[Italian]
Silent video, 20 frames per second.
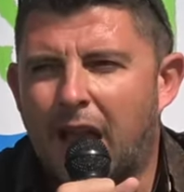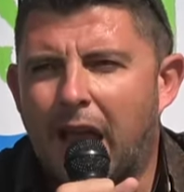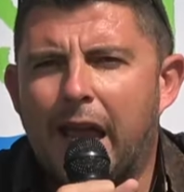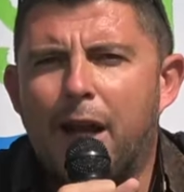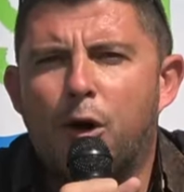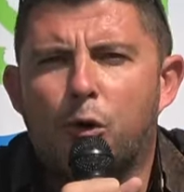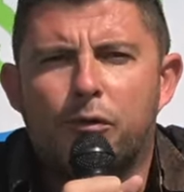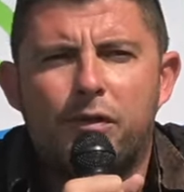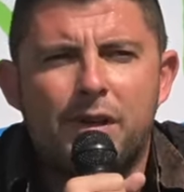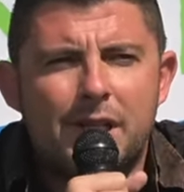E
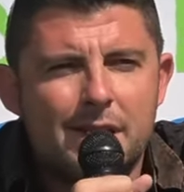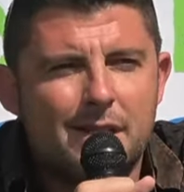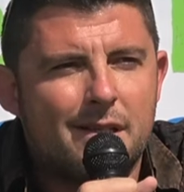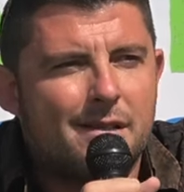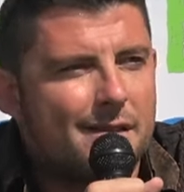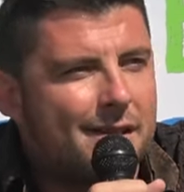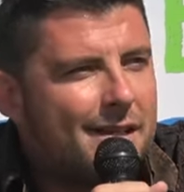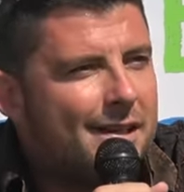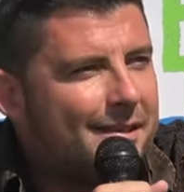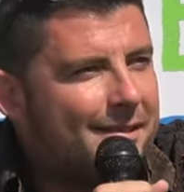lo
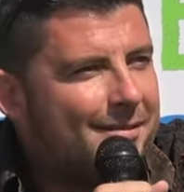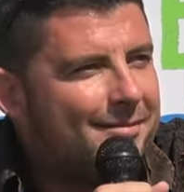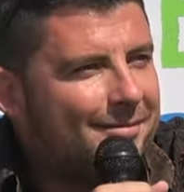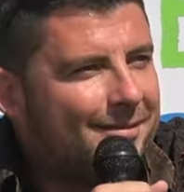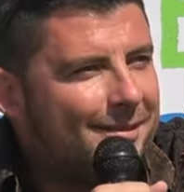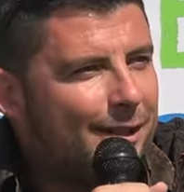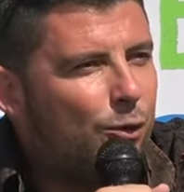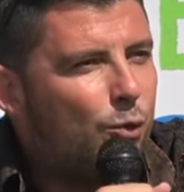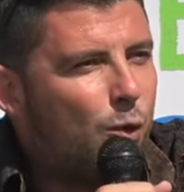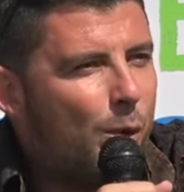vinsi
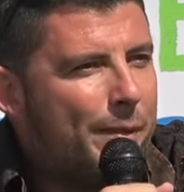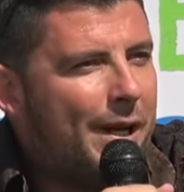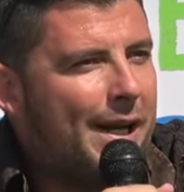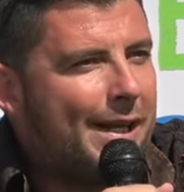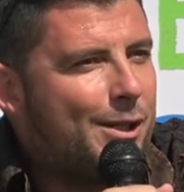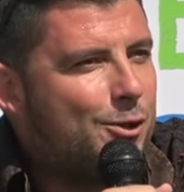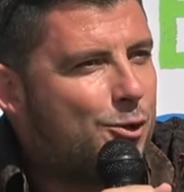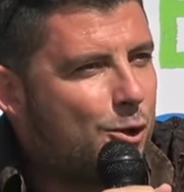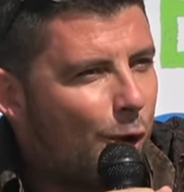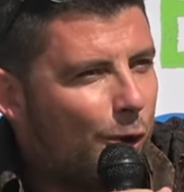nel
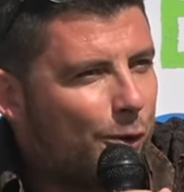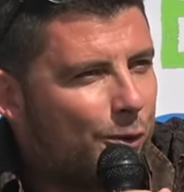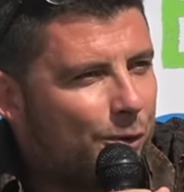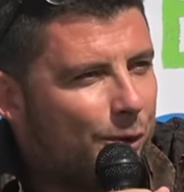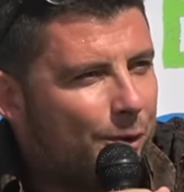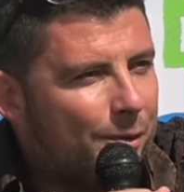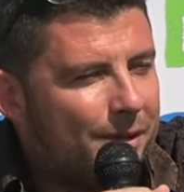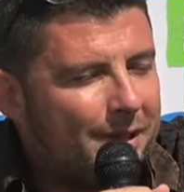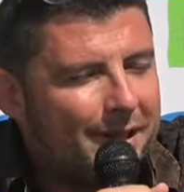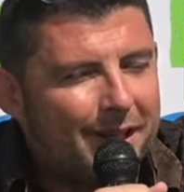
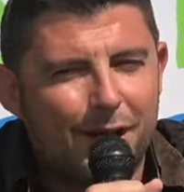2018.